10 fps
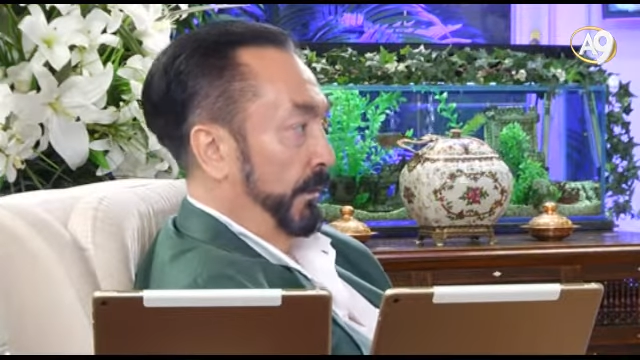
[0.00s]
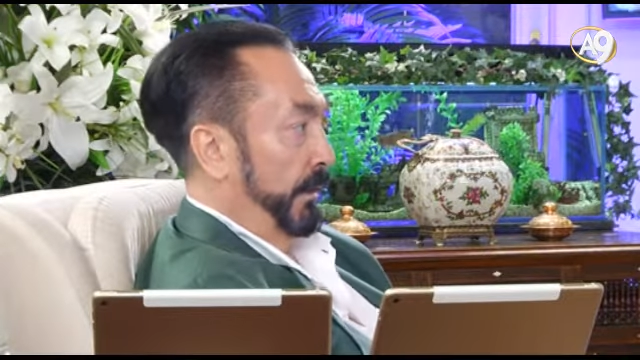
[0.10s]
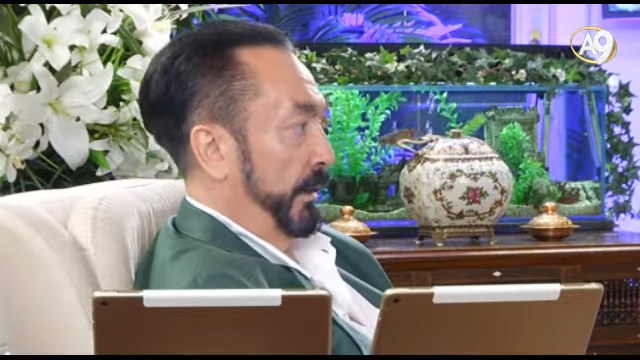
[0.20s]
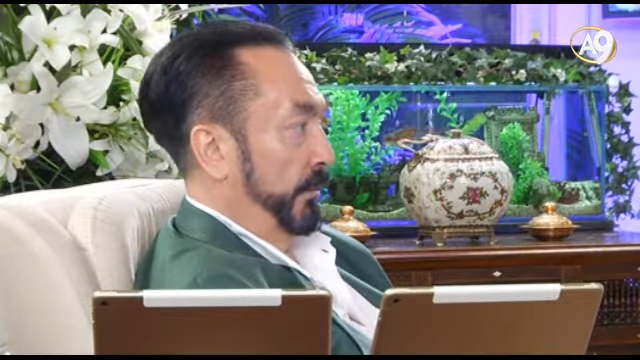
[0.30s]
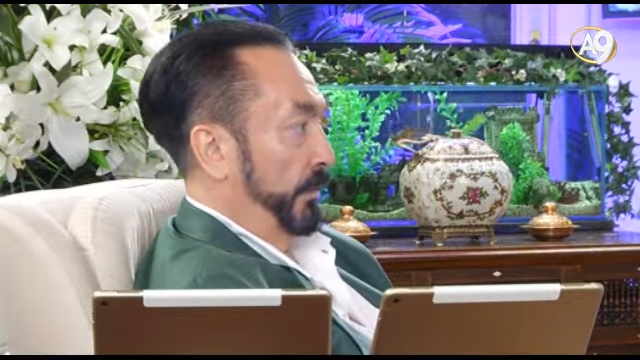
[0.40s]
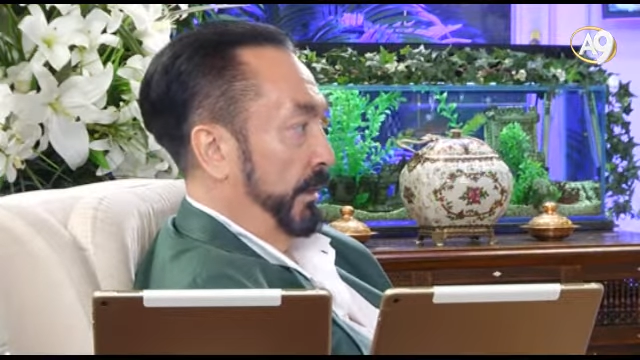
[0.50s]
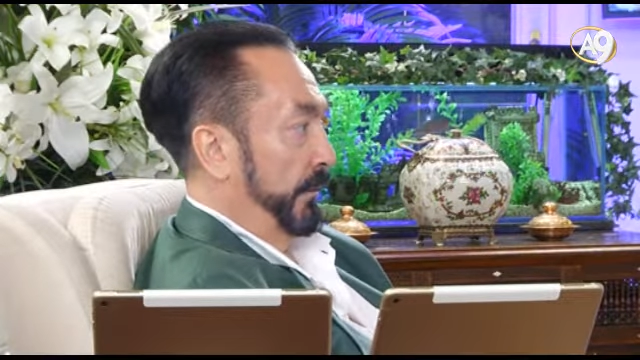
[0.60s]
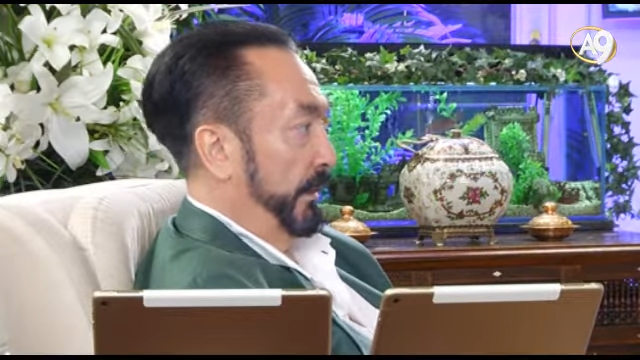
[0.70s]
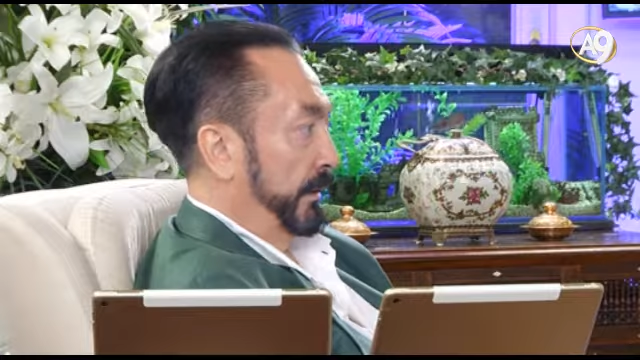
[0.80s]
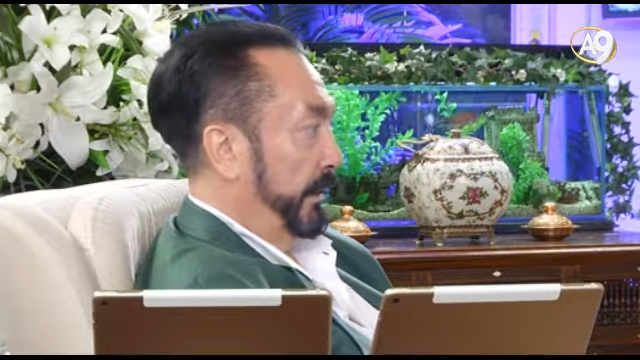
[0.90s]
Yani
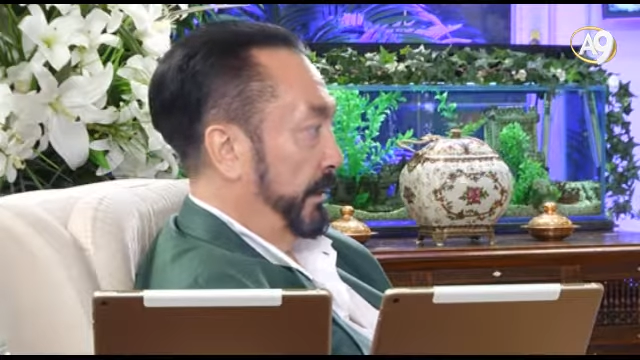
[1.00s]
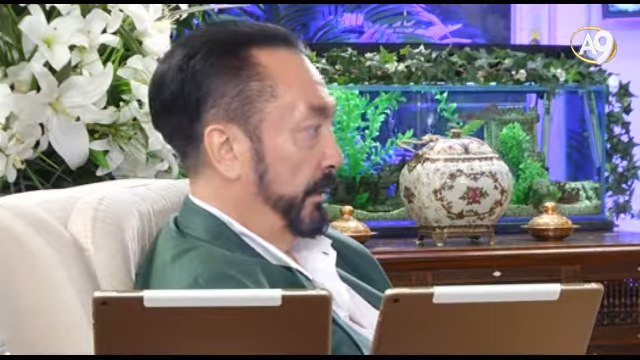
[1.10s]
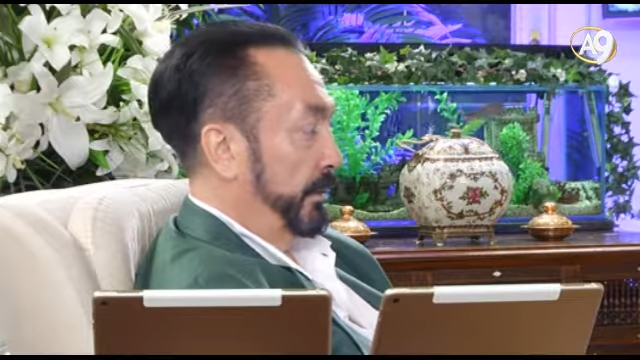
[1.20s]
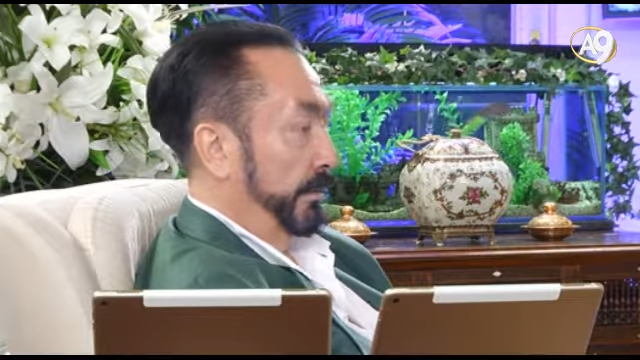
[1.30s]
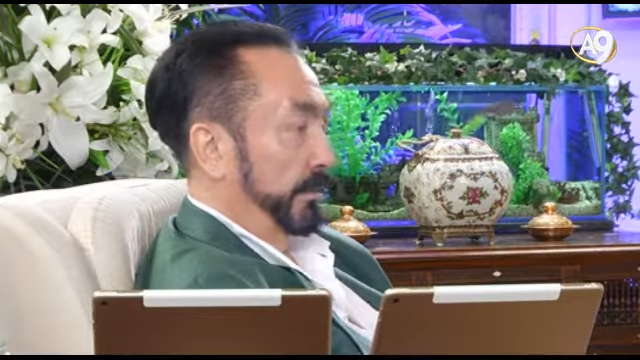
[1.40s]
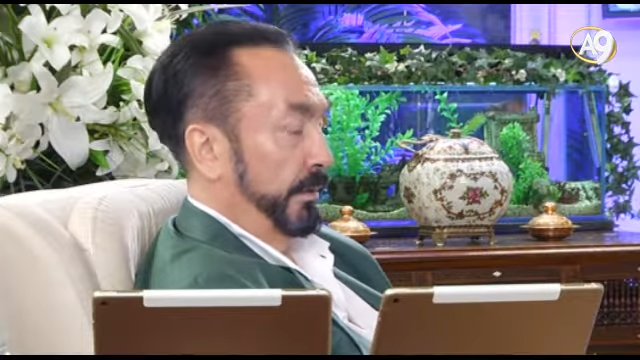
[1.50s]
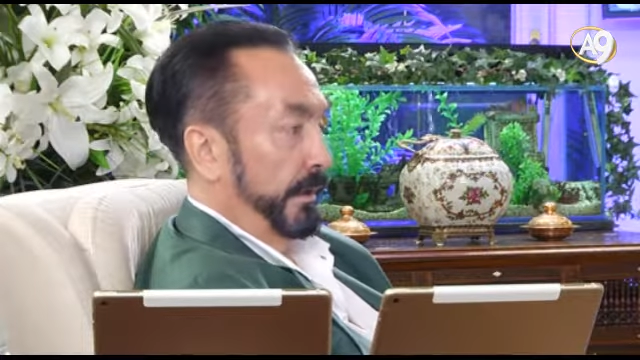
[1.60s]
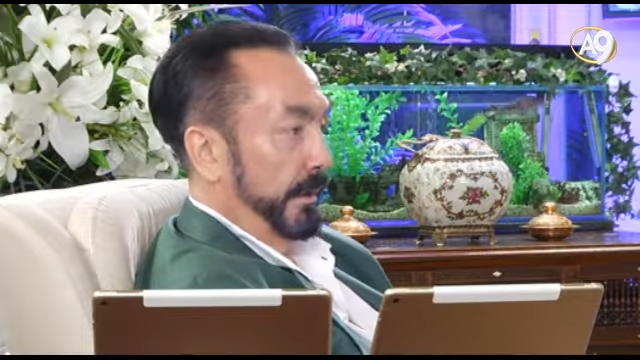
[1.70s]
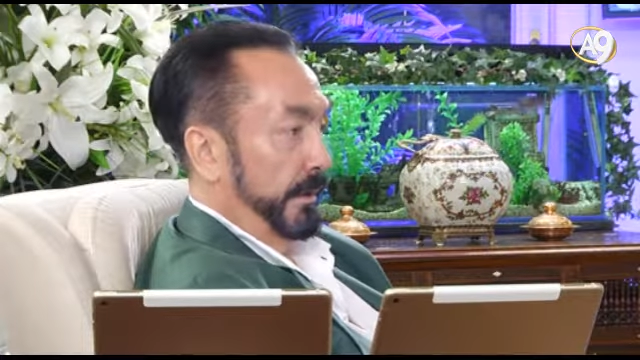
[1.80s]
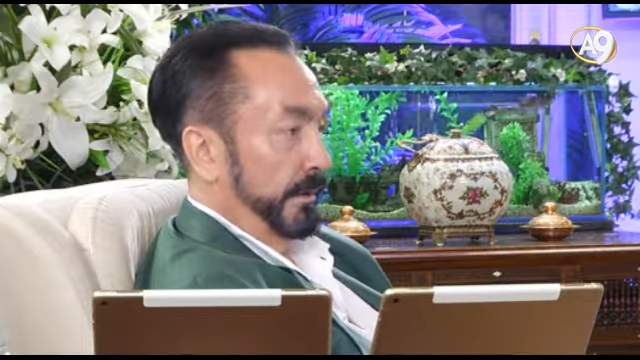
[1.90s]
münafıklar kontrolü
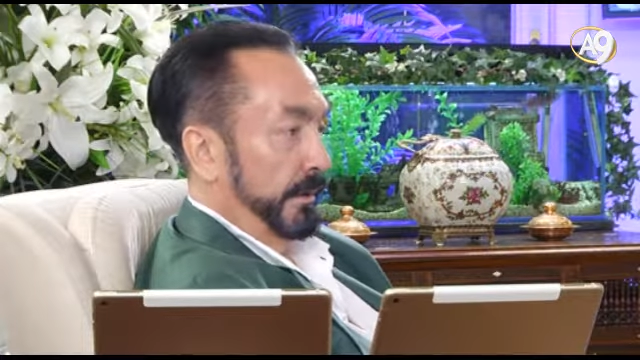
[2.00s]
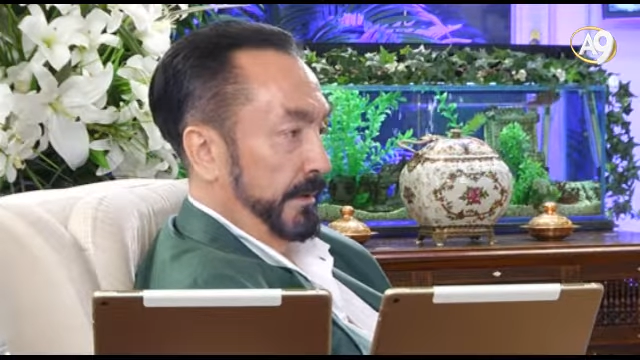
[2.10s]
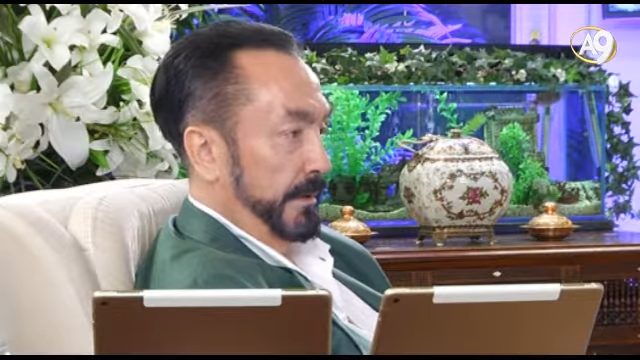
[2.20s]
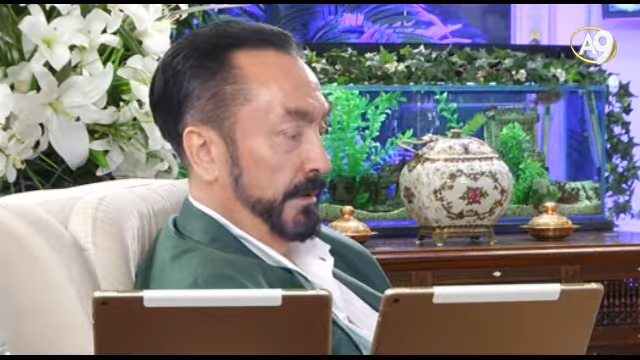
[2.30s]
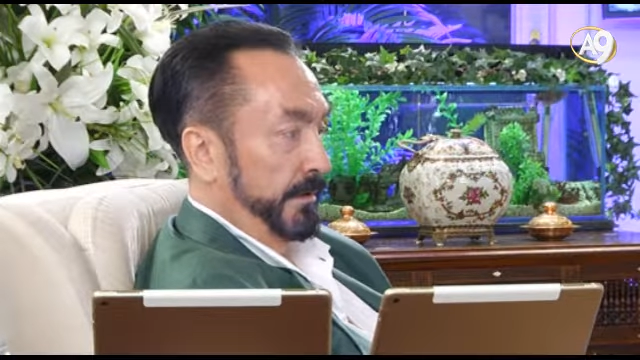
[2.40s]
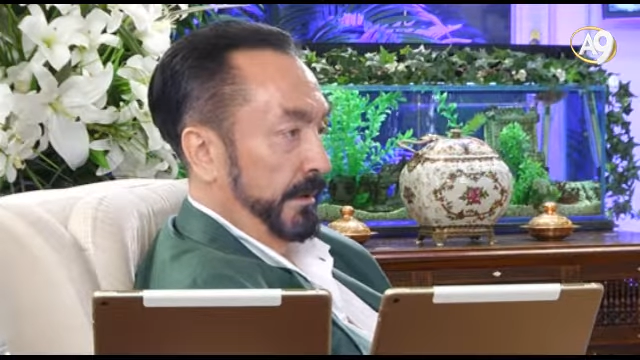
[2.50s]
ele aldılar İslam